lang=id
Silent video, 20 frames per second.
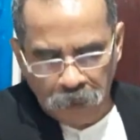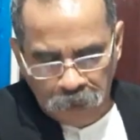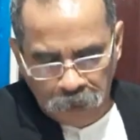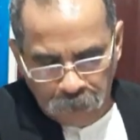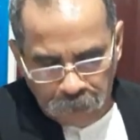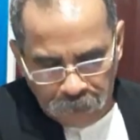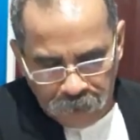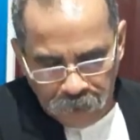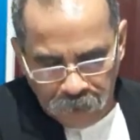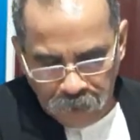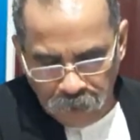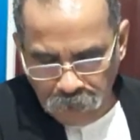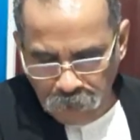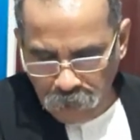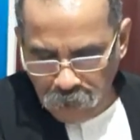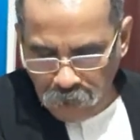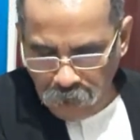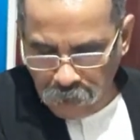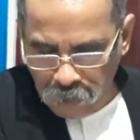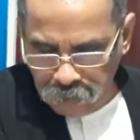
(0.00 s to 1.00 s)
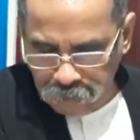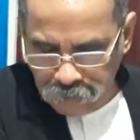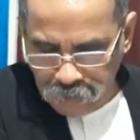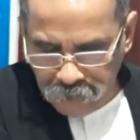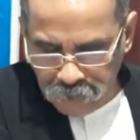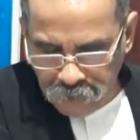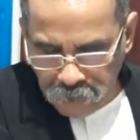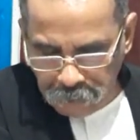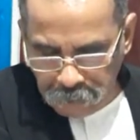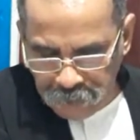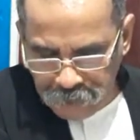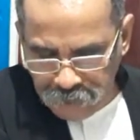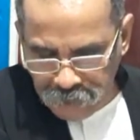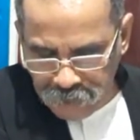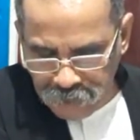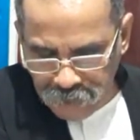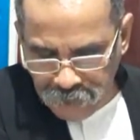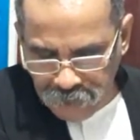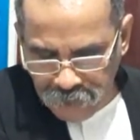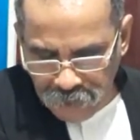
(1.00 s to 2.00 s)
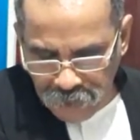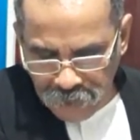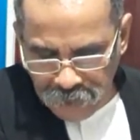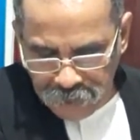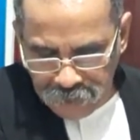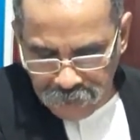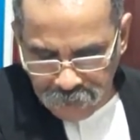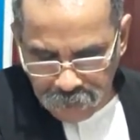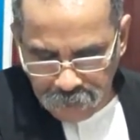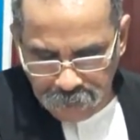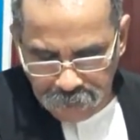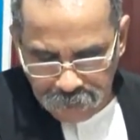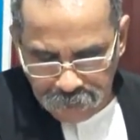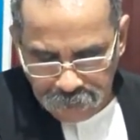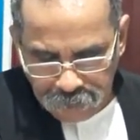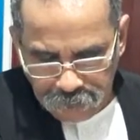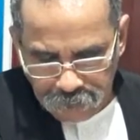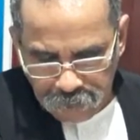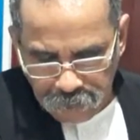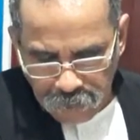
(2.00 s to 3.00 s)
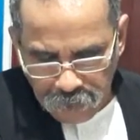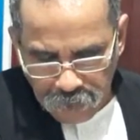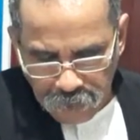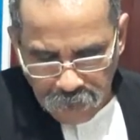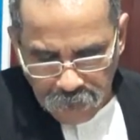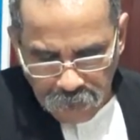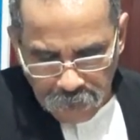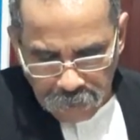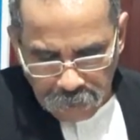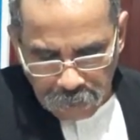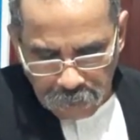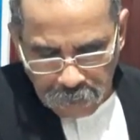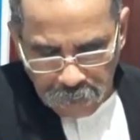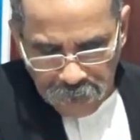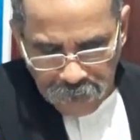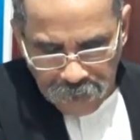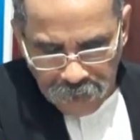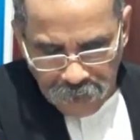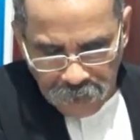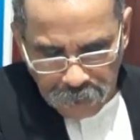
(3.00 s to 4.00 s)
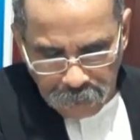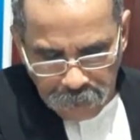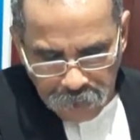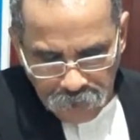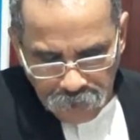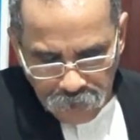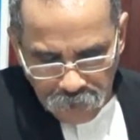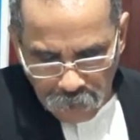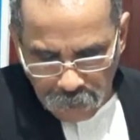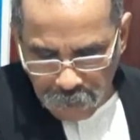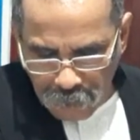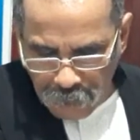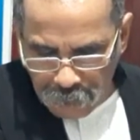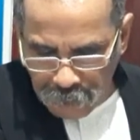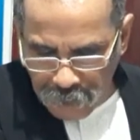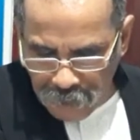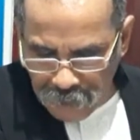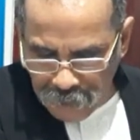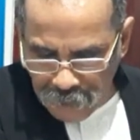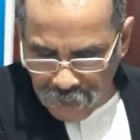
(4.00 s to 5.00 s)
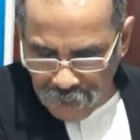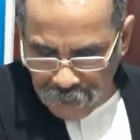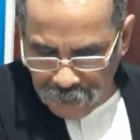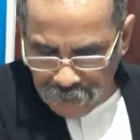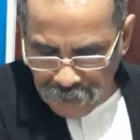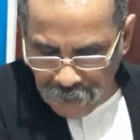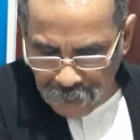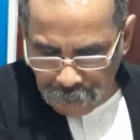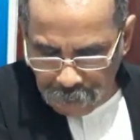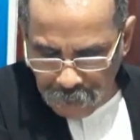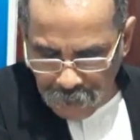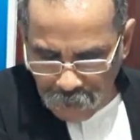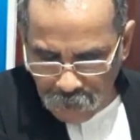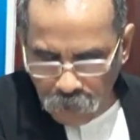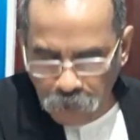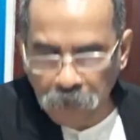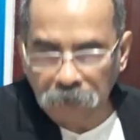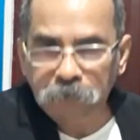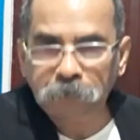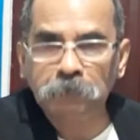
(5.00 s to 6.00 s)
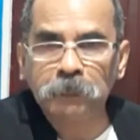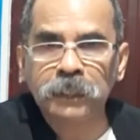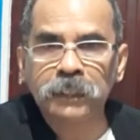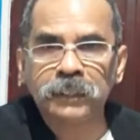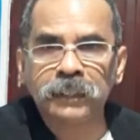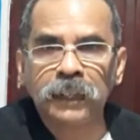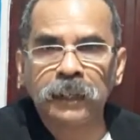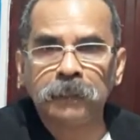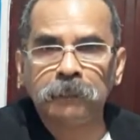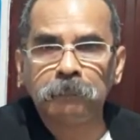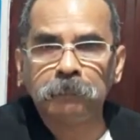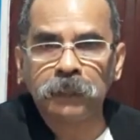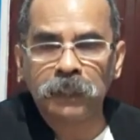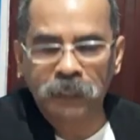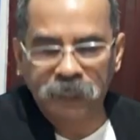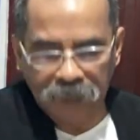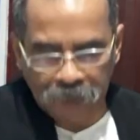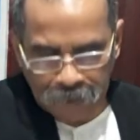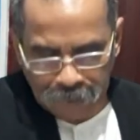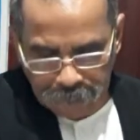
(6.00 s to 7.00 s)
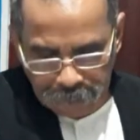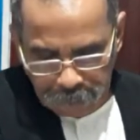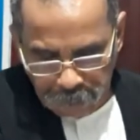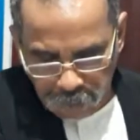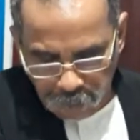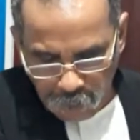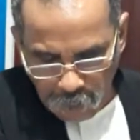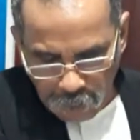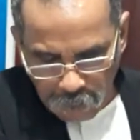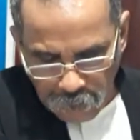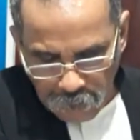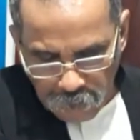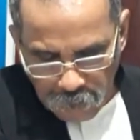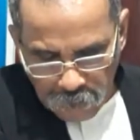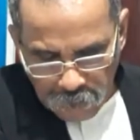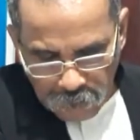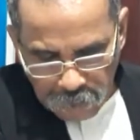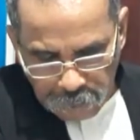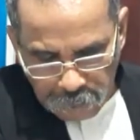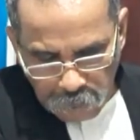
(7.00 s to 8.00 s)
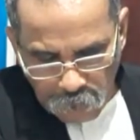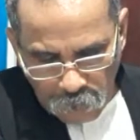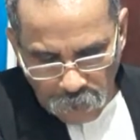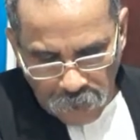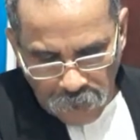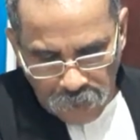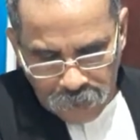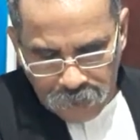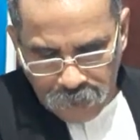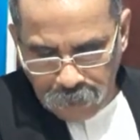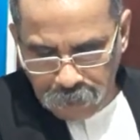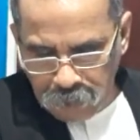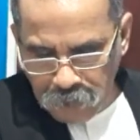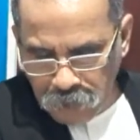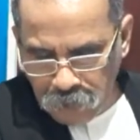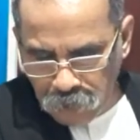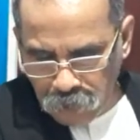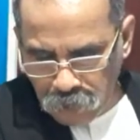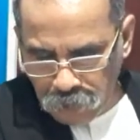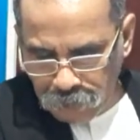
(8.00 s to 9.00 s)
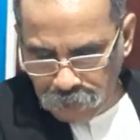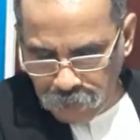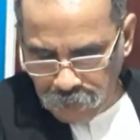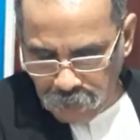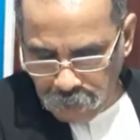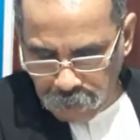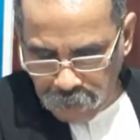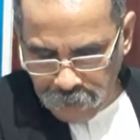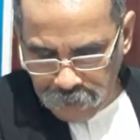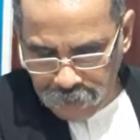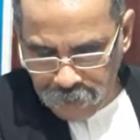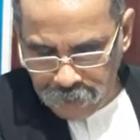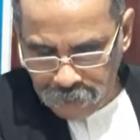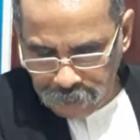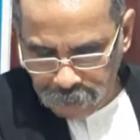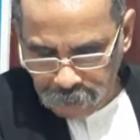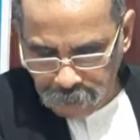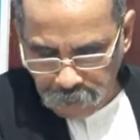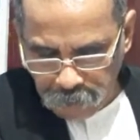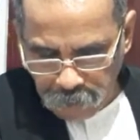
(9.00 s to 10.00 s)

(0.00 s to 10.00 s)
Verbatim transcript: Kebanyakan orang tidak menyadari hal itu. Mereka mencoba mengenal dia melalui perasaan mereka, bukannya melalui firman-Nya.